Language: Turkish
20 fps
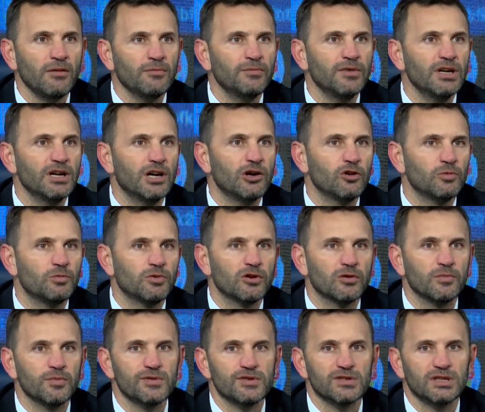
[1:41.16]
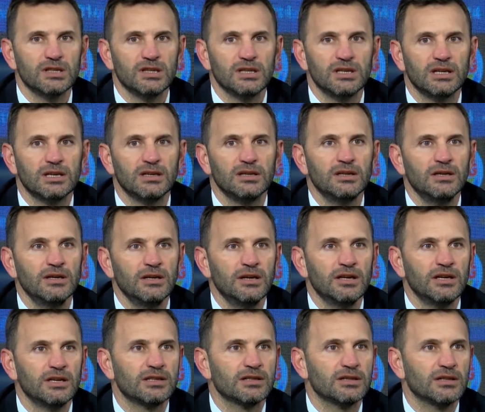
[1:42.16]
Bir Avrupa Kupası, yine
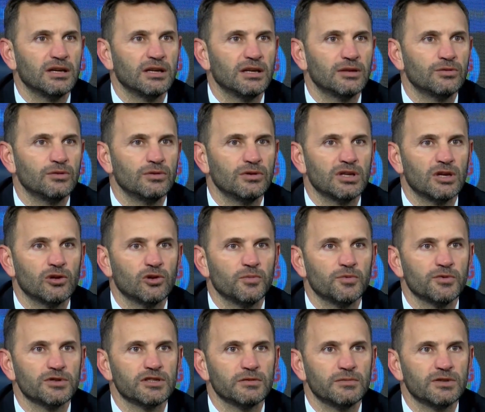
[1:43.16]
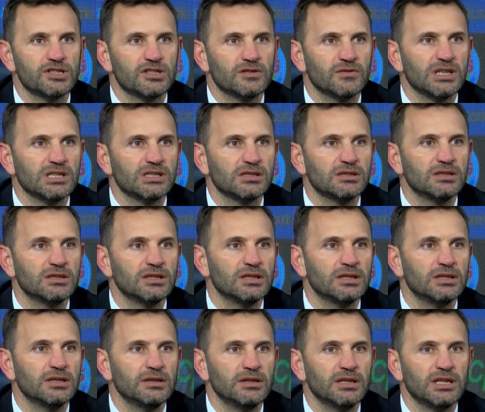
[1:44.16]
iki tane Türkiye Kupası maçı var.
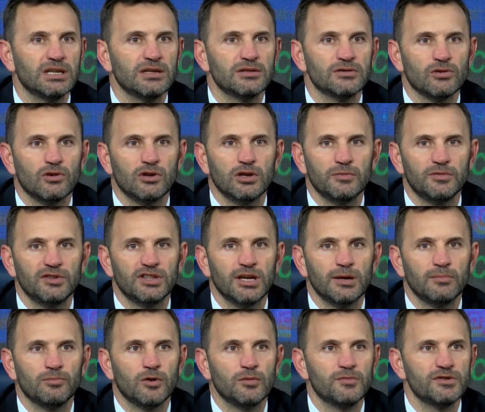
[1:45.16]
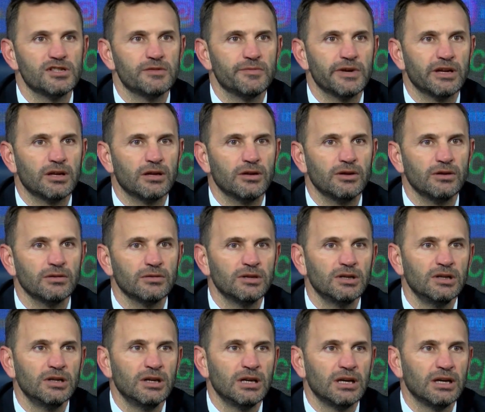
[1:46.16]
E, yine zorlu bir tempo bizi bekliyor.
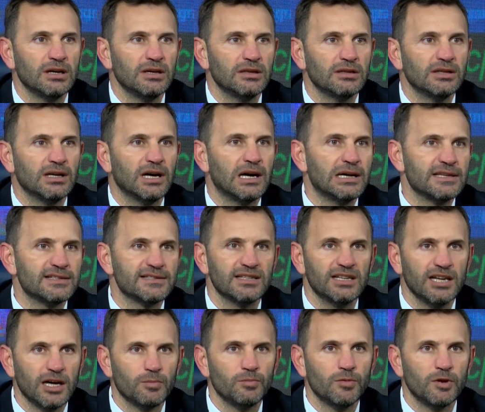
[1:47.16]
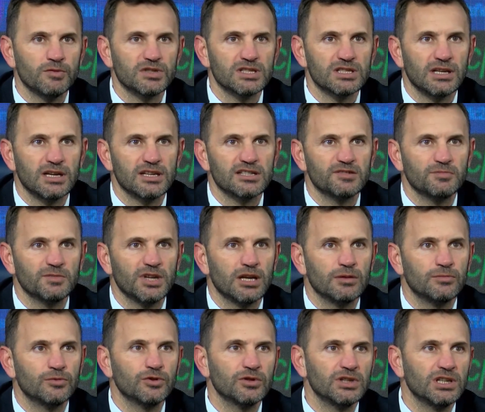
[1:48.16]
E, daha iyisini yapmamız lazım.
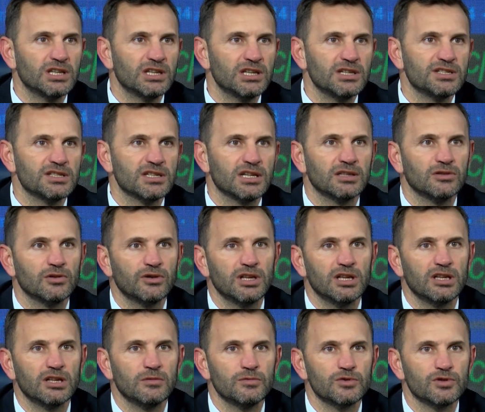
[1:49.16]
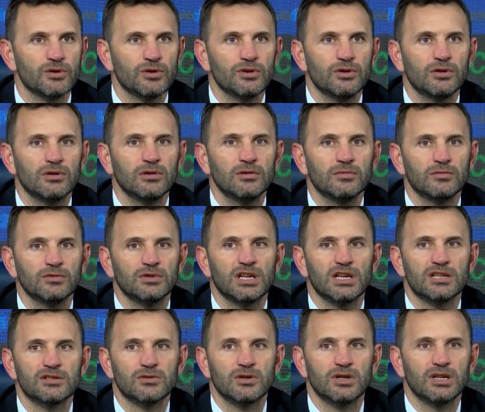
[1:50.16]
Yani bugün ikinci yarıda oynadığımız oyunu
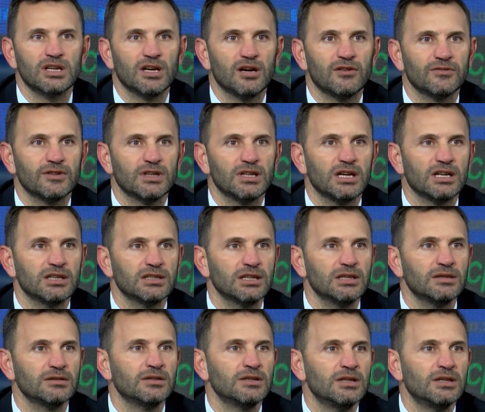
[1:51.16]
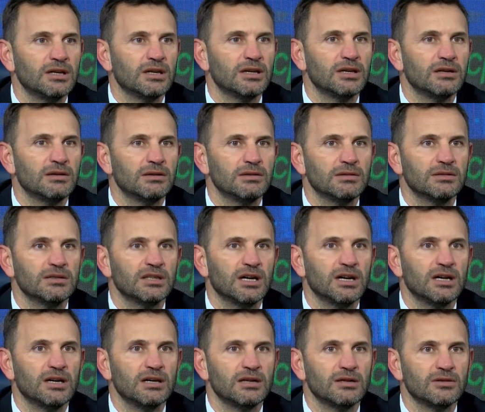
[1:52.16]
bundan sonraki haftalarda e,
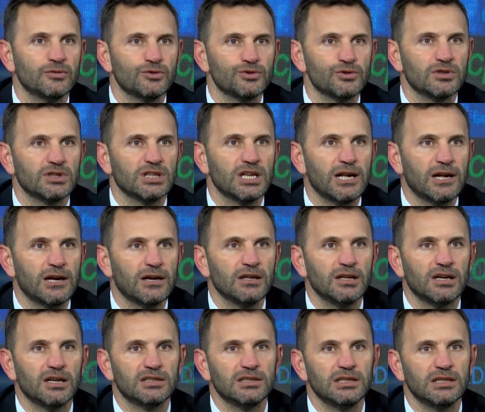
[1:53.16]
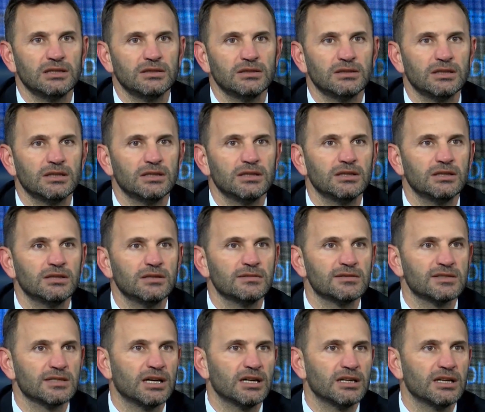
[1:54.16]
daha uzun dakikalarda e,
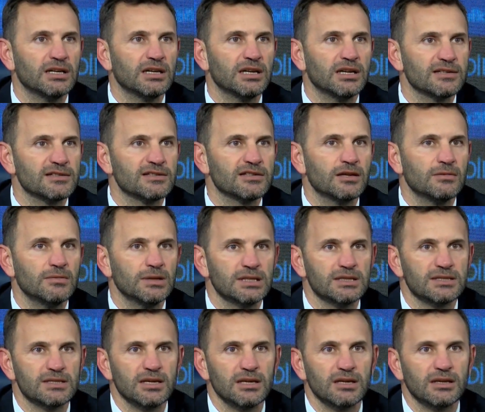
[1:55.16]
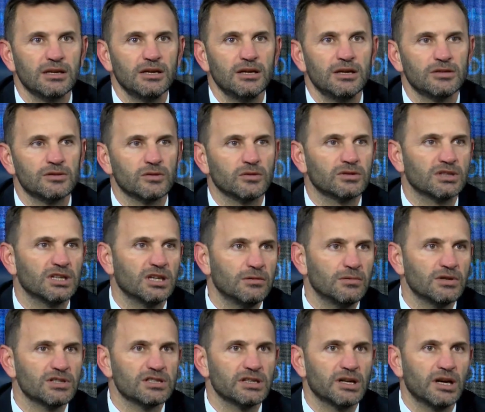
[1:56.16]
sahaya yansıtabilirsek çok
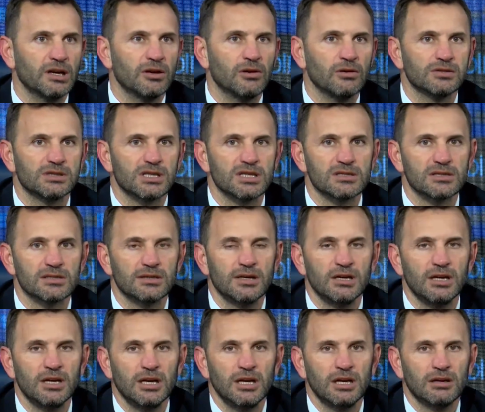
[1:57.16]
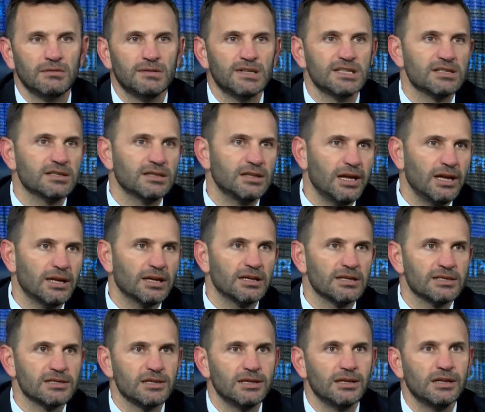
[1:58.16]
daha başarılı olacağız. Maçın ilk
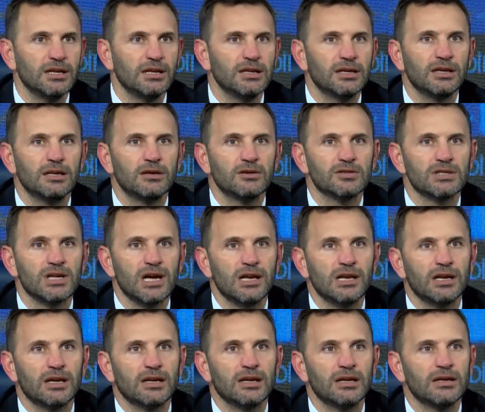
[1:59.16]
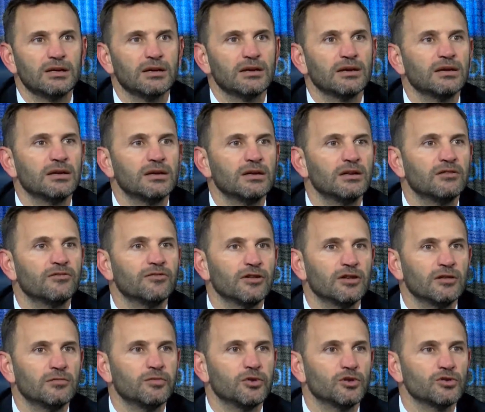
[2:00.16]
yarısı ile ilgili özellikle e,
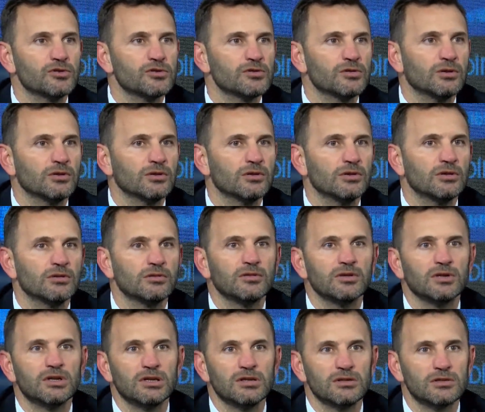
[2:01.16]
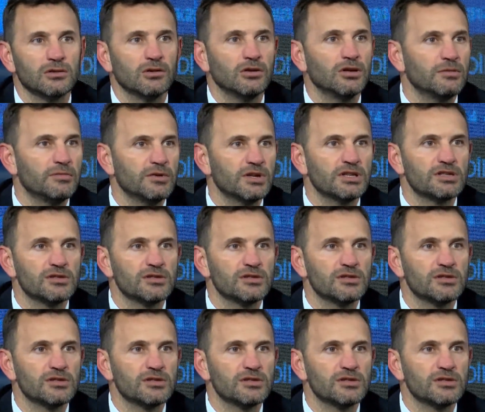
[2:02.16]
İrfan'ın pozisyonunu e, söylemek